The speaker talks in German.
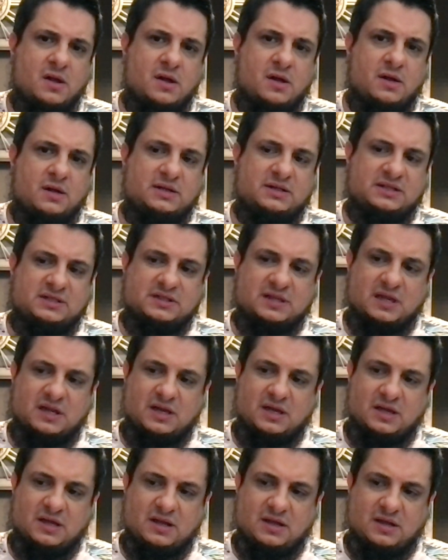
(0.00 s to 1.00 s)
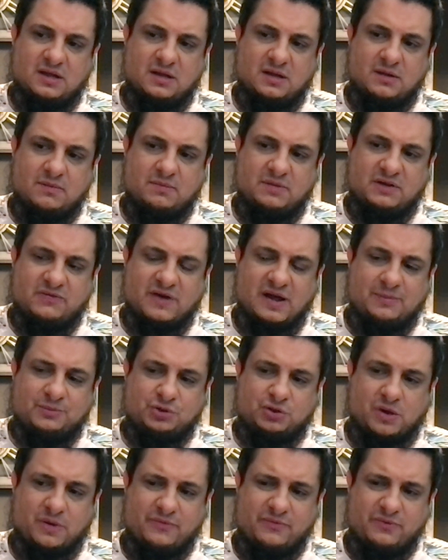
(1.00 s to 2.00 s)
ist äh, mit
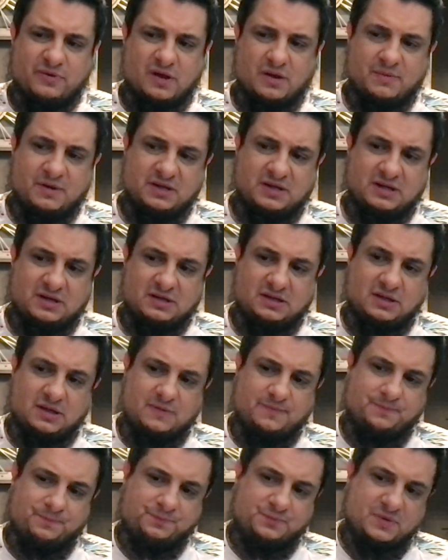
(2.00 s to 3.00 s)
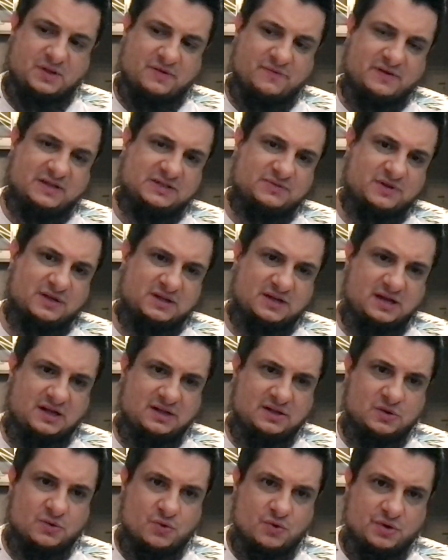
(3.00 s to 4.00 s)
Farbstoff, aber hier die, was wir
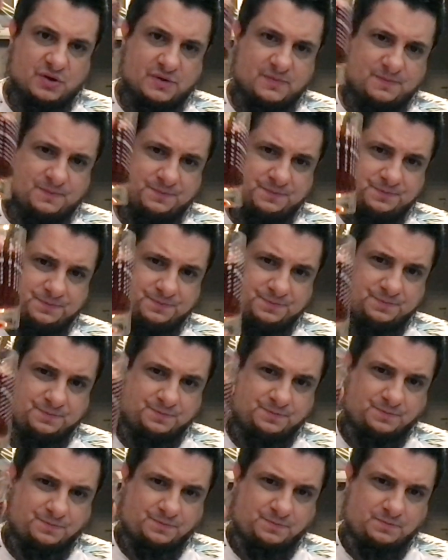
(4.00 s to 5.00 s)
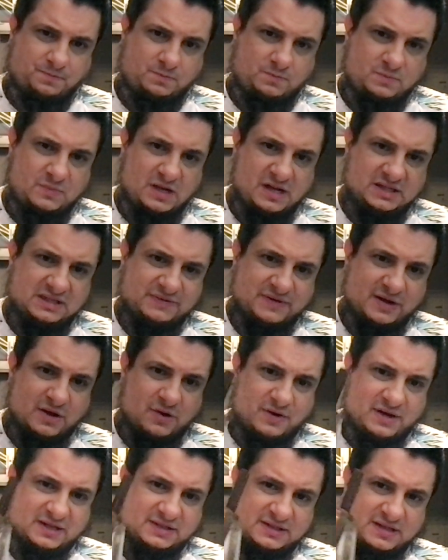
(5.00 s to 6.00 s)
trinken, ohne. Deswegen auch
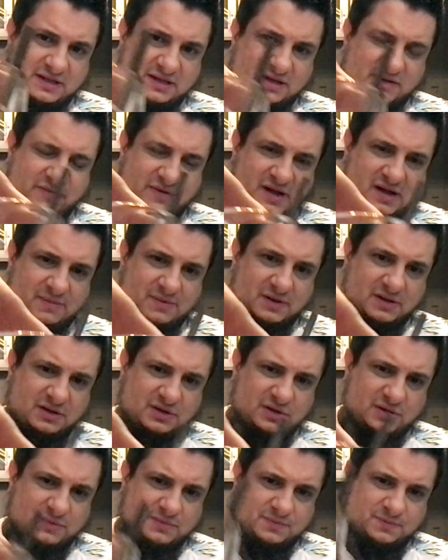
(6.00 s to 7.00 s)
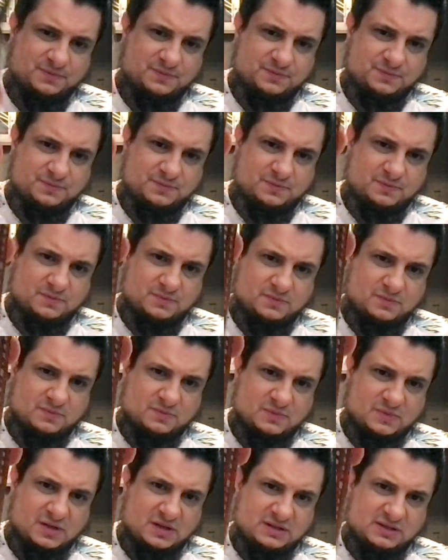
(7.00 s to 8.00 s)
ganz andere Farbe.
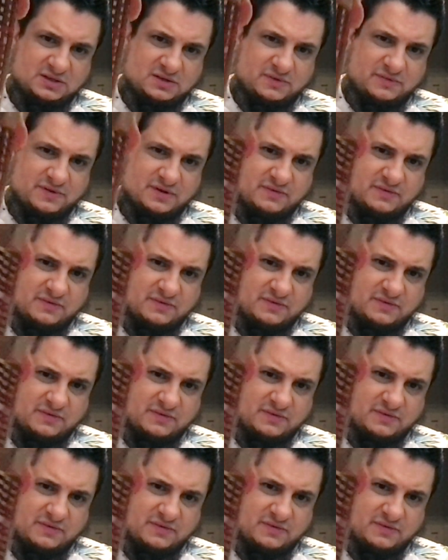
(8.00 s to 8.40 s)
Sieht auf jeden